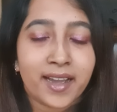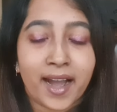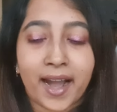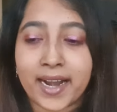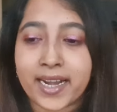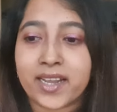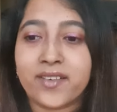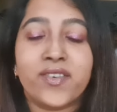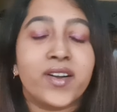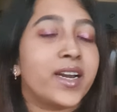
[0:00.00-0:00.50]

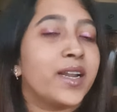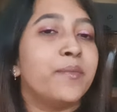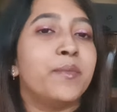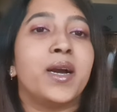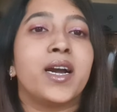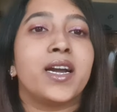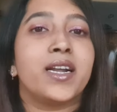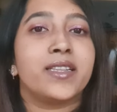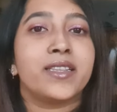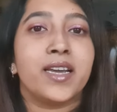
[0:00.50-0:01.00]
আটা ফাটা
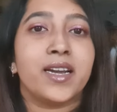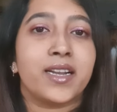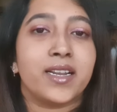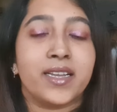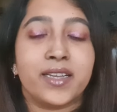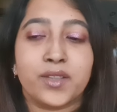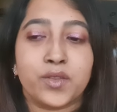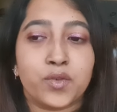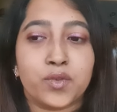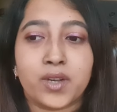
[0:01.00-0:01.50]
মাখার থাকলে
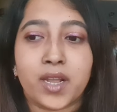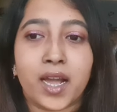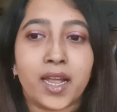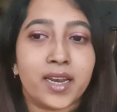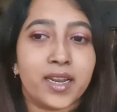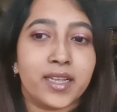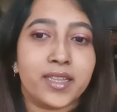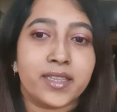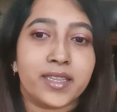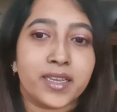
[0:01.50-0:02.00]
তো ডান
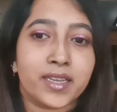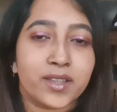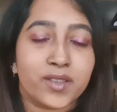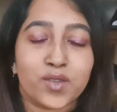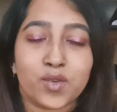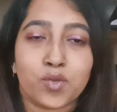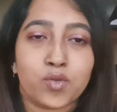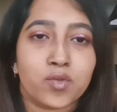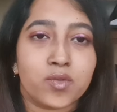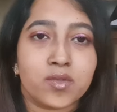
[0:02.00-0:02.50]
হাতে
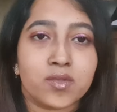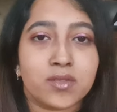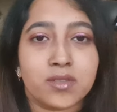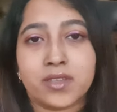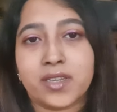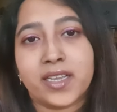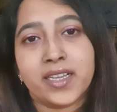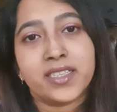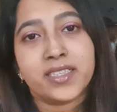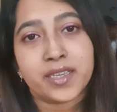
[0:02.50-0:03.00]
তো
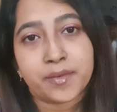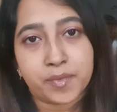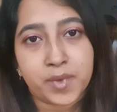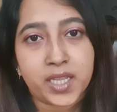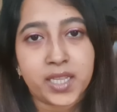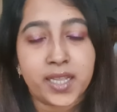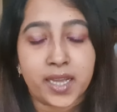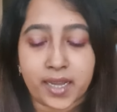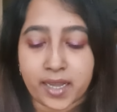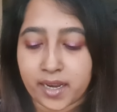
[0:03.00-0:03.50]
নেলস
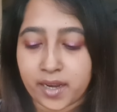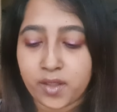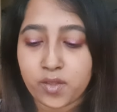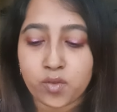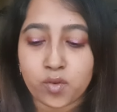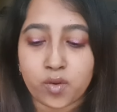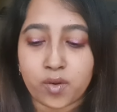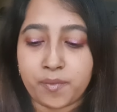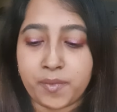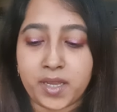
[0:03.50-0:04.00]
এমনিই থাকে না
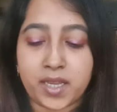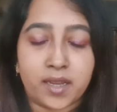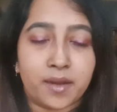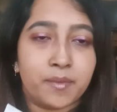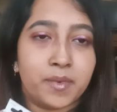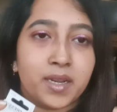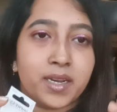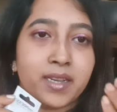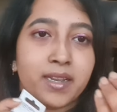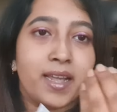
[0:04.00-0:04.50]
তো আমি
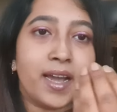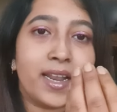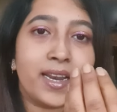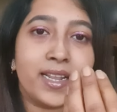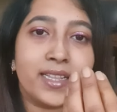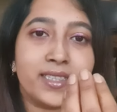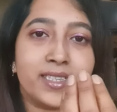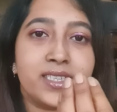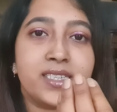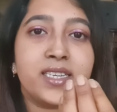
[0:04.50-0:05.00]
আমার ডান
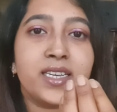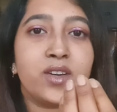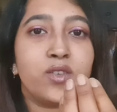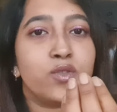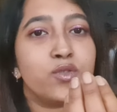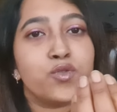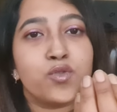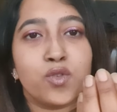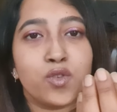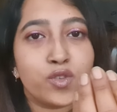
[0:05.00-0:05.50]
হাতে
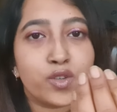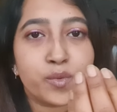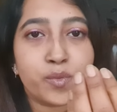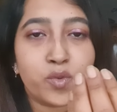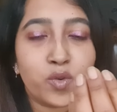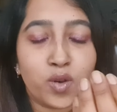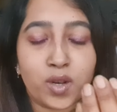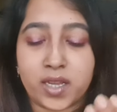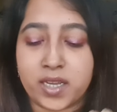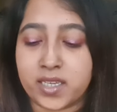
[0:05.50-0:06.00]
স্টিকন্সগুলো সব
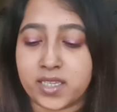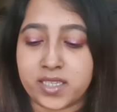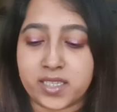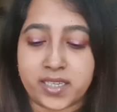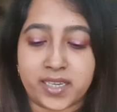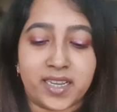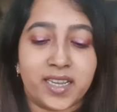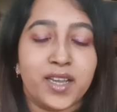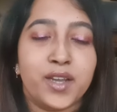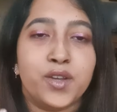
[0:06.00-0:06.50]
খুলে এসছে
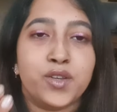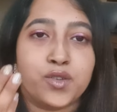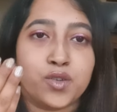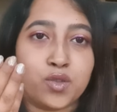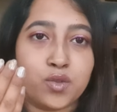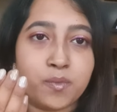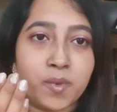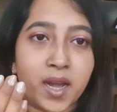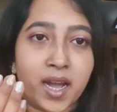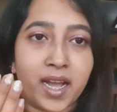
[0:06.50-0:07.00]

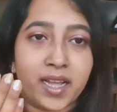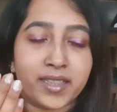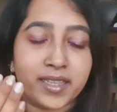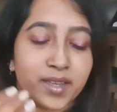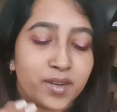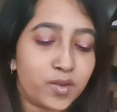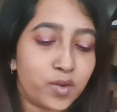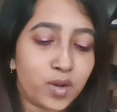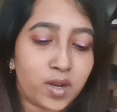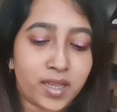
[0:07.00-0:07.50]
শুধু বাঁ
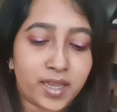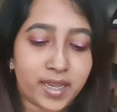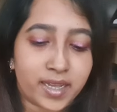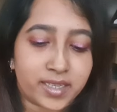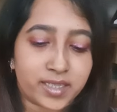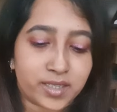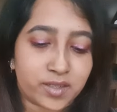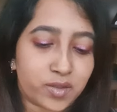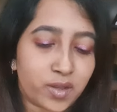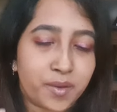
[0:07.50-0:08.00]
হাতেরগুলোই
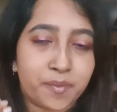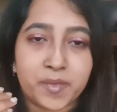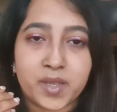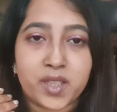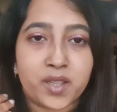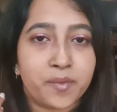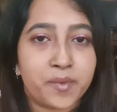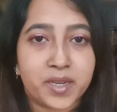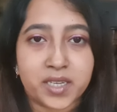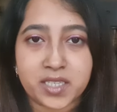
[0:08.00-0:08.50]
আছে তো
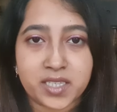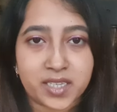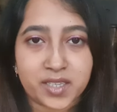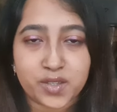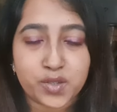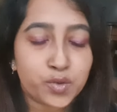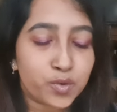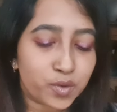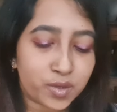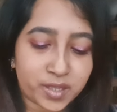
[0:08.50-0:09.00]
এমনিতে আমাকে চেঞ্জ
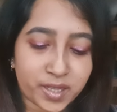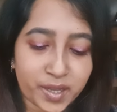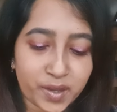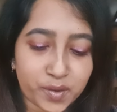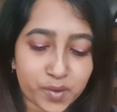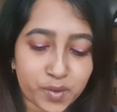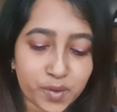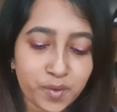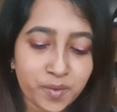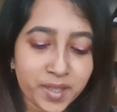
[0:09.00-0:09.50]
করতেই
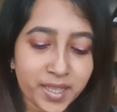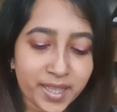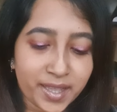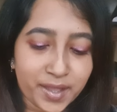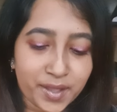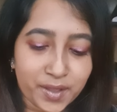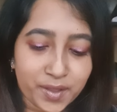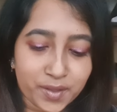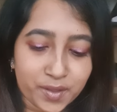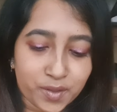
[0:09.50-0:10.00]
হতো
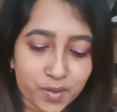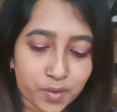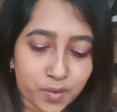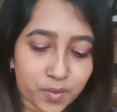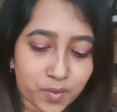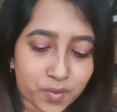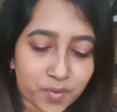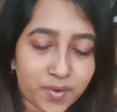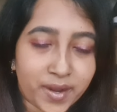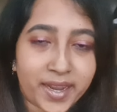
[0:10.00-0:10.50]
তো
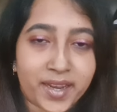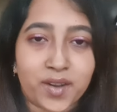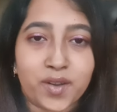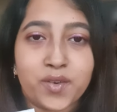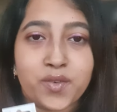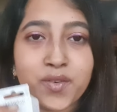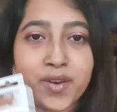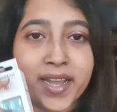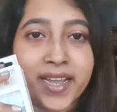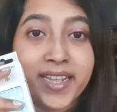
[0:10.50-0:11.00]
ওয়াই নট
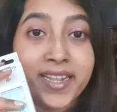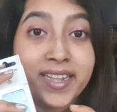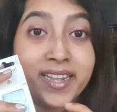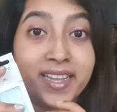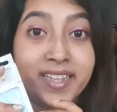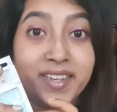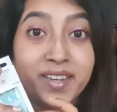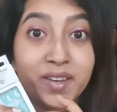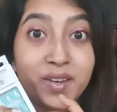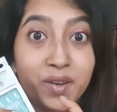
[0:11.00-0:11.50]
ট্রাই দ্য
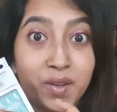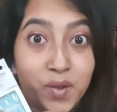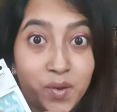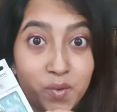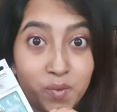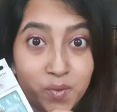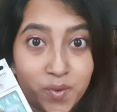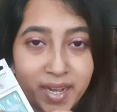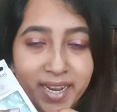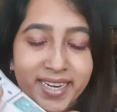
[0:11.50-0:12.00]
নিউ
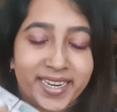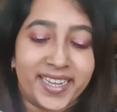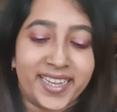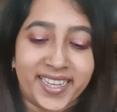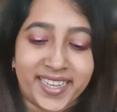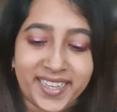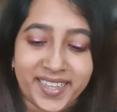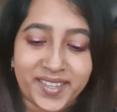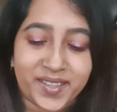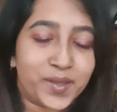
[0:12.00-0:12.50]
ওয়ান
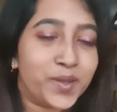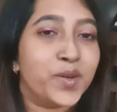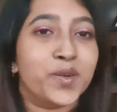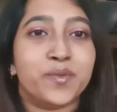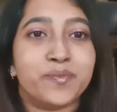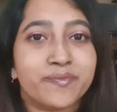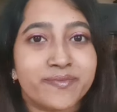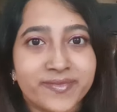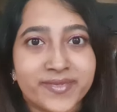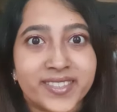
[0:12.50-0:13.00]
তো
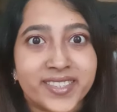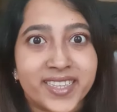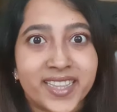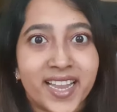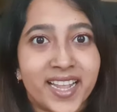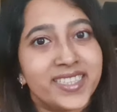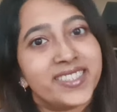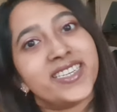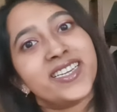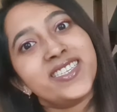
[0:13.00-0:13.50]

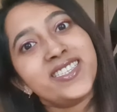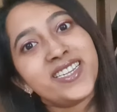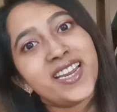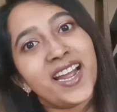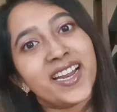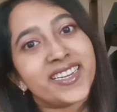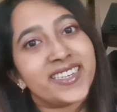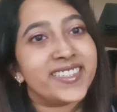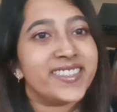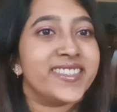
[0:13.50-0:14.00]
লেটস গেট
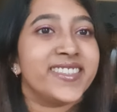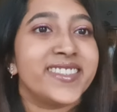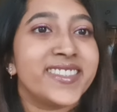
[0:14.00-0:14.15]
স্টার্টেড